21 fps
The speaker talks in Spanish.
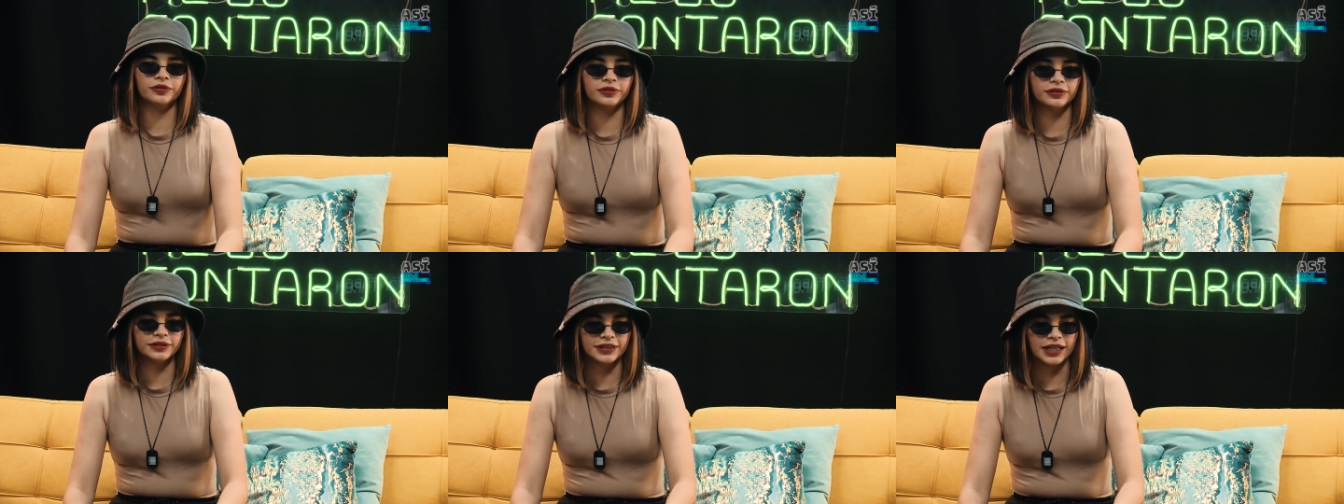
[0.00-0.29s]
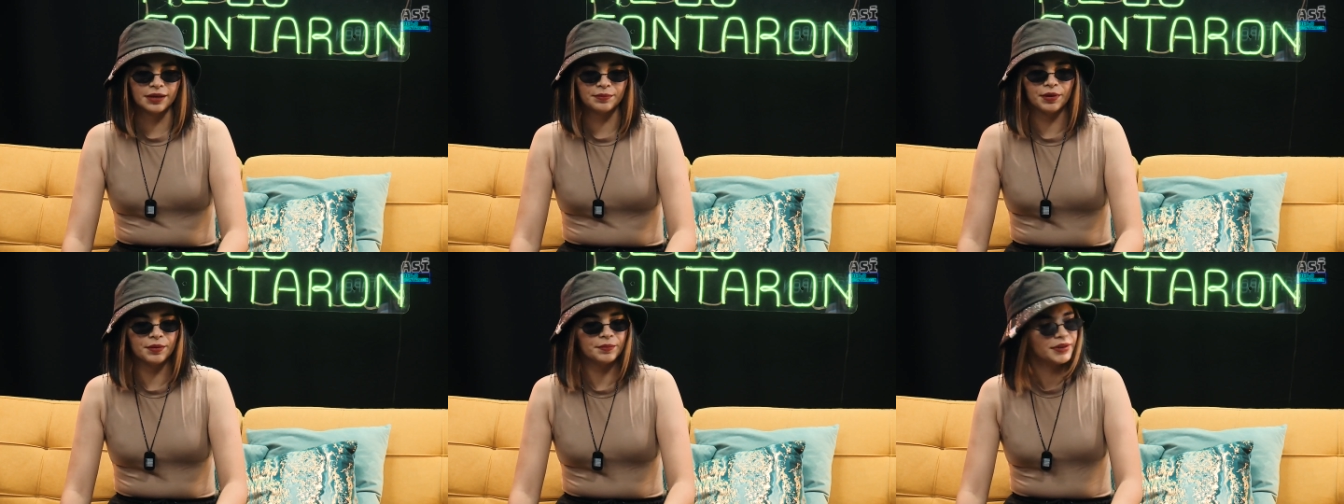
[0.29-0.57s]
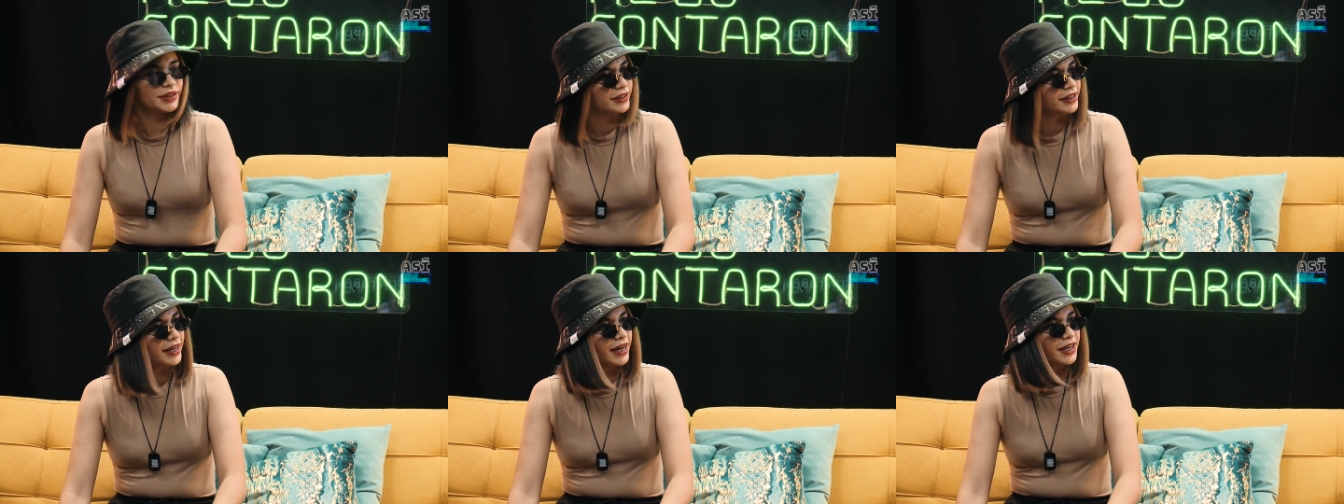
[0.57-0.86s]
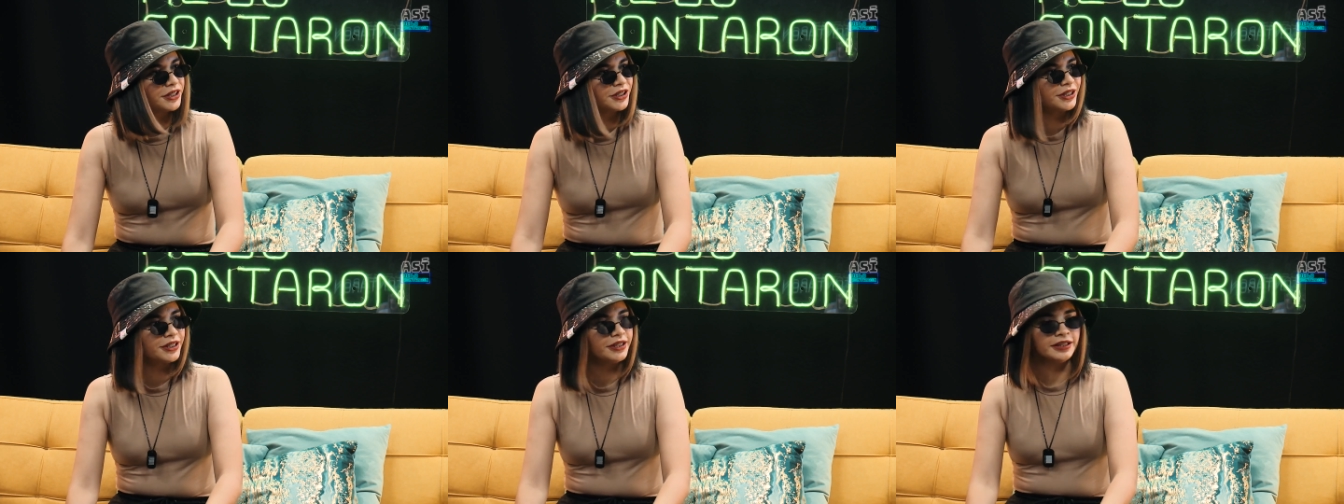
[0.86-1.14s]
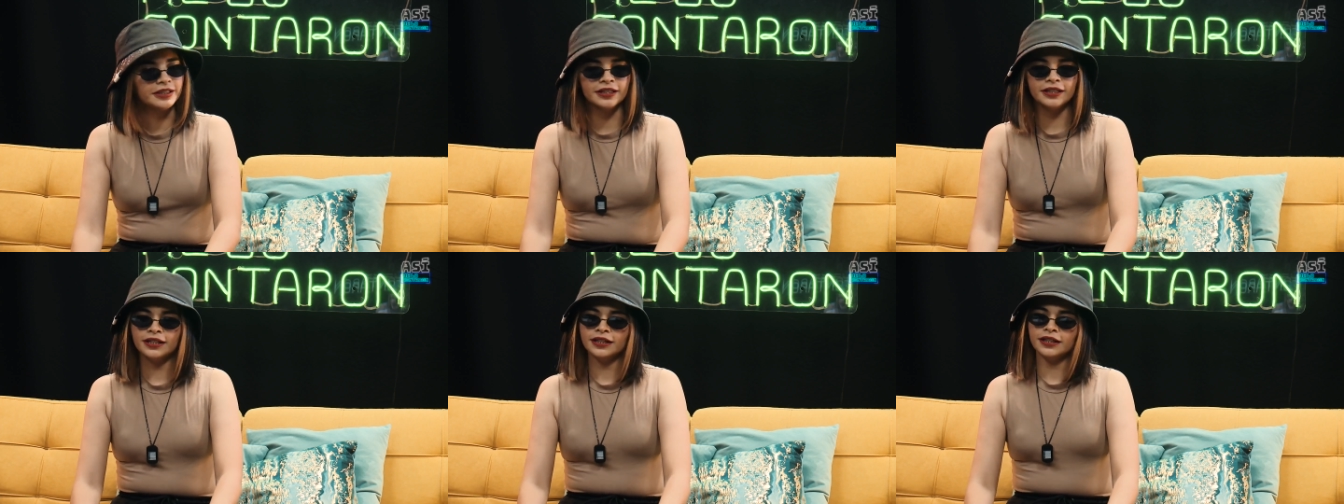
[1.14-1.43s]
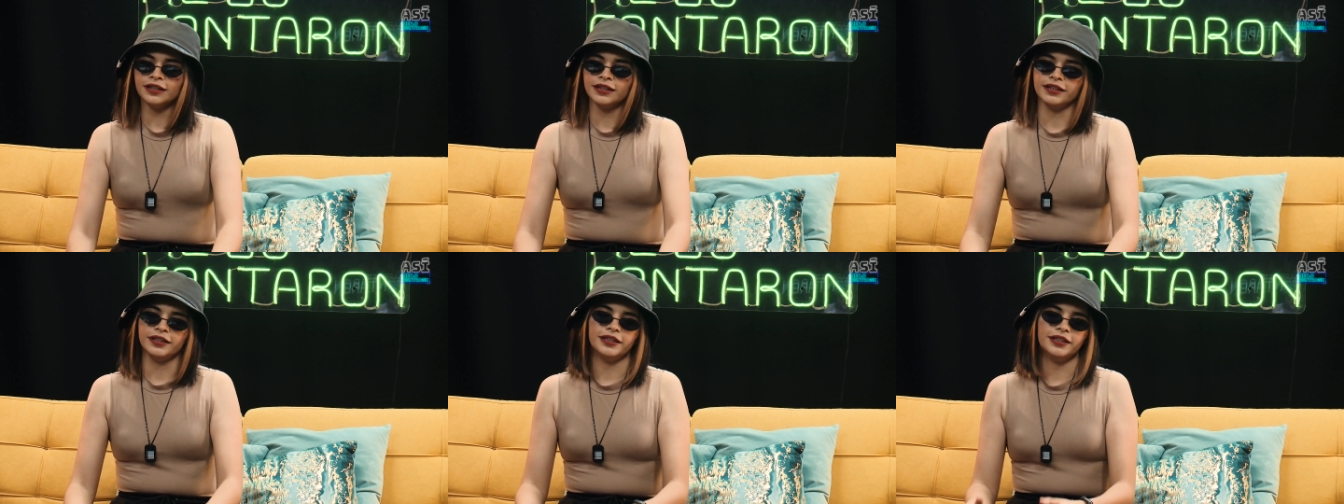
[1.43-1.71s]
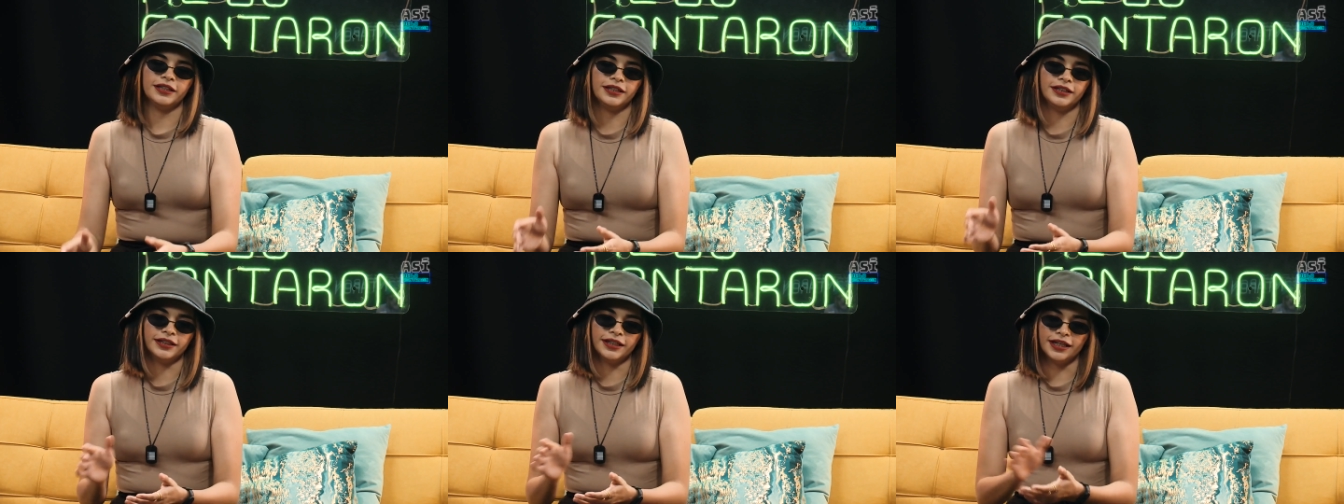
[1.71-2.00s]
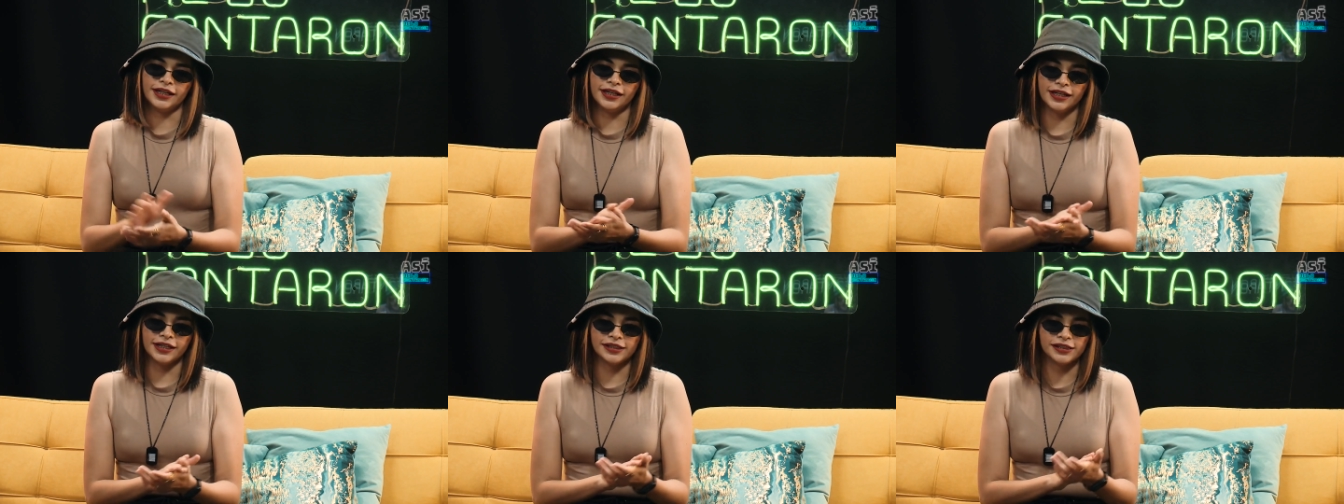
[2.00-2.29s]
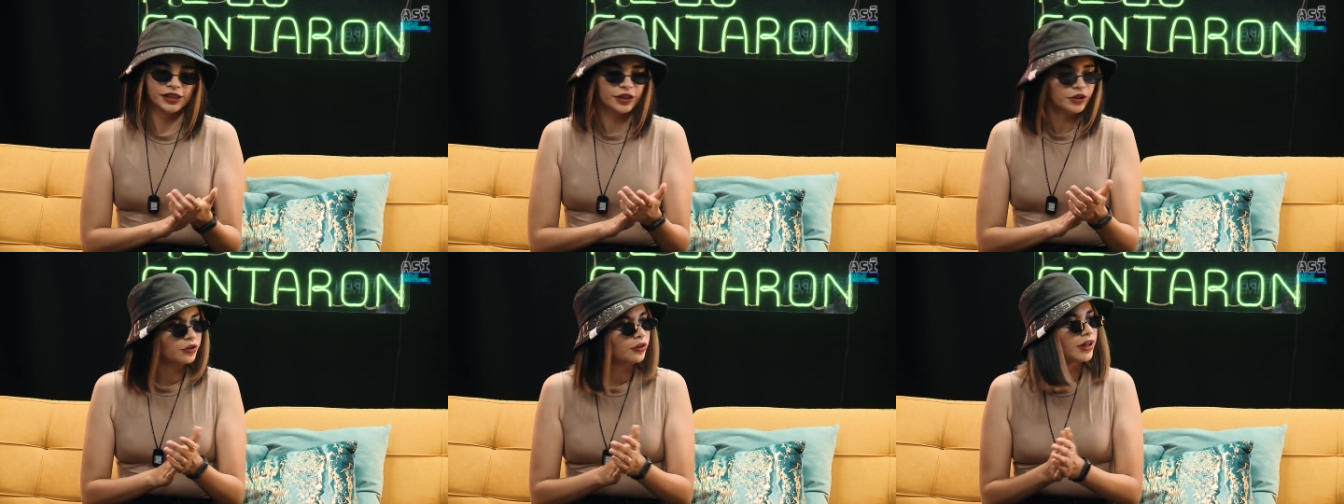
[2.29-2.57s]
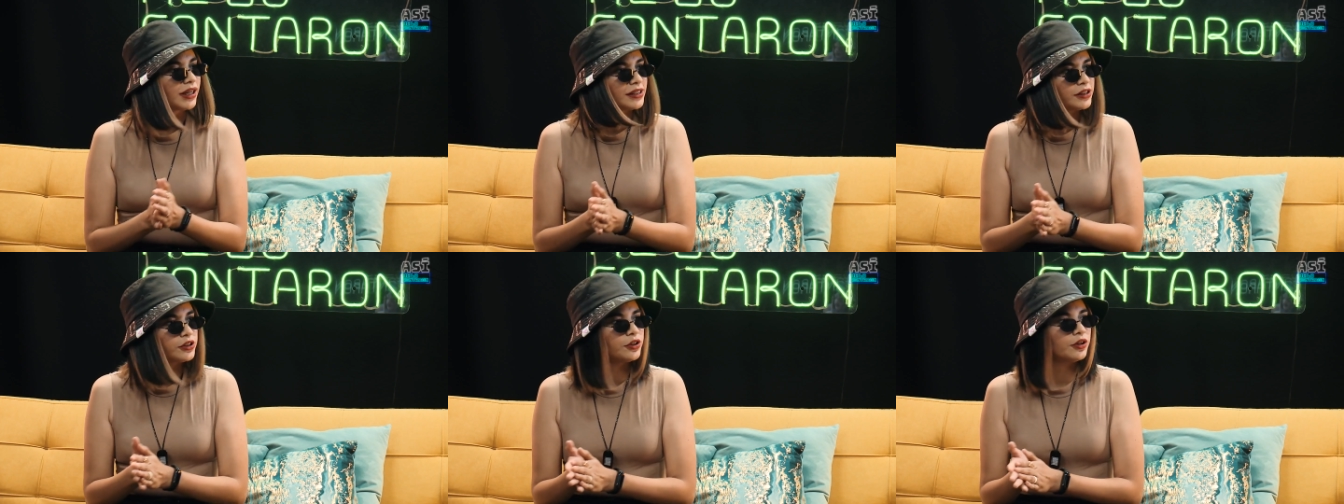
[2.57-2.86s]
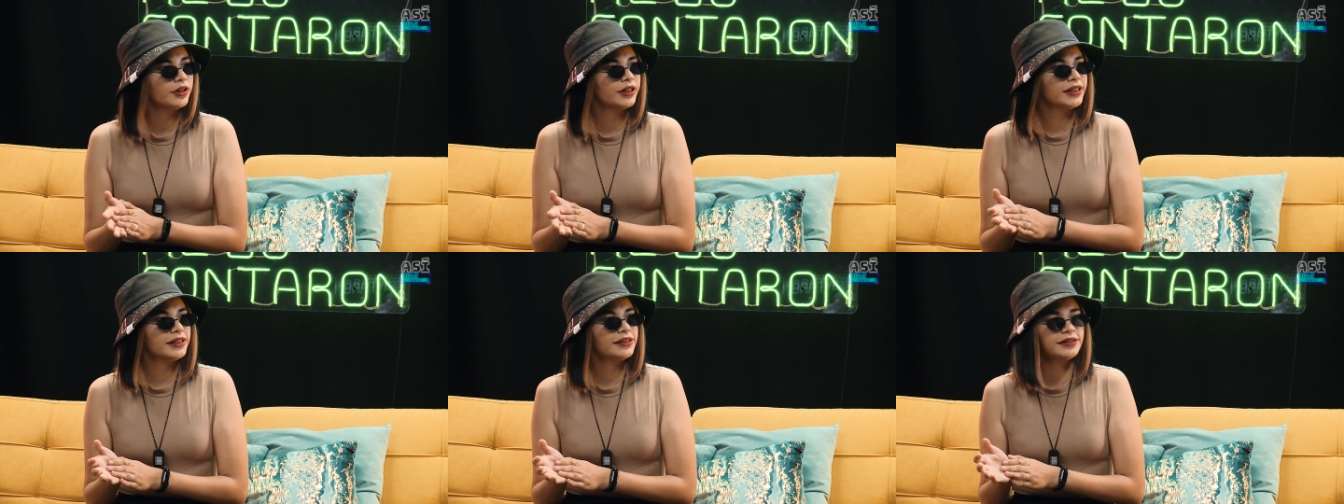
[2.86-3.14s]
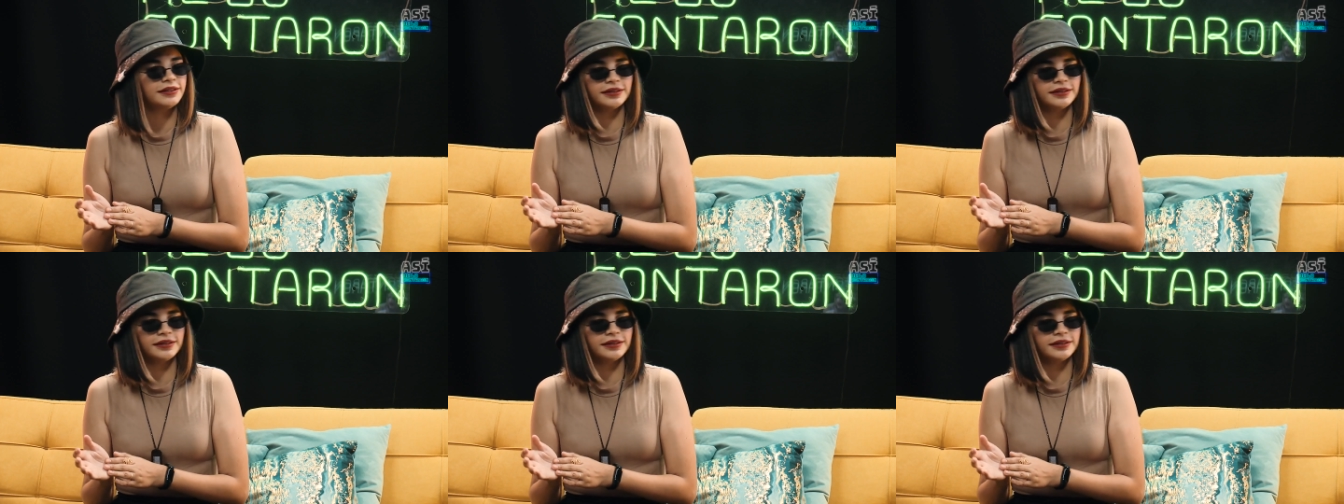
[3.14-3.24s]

se llama Missy H y tiene cinco canciones.